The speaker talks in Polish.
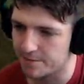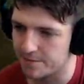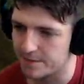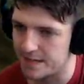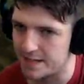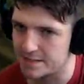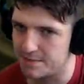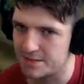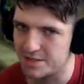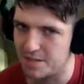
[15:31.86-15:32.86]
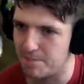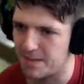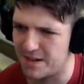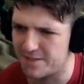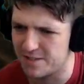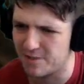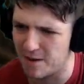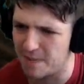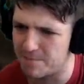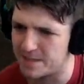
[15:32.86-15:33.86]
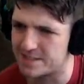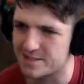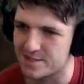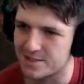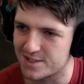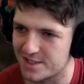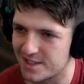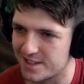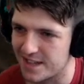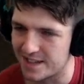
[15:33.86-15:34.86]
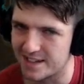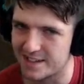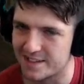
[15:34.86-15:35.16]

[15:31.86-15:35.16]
Teraz zobaczycie prawdziwą epickość tej gry.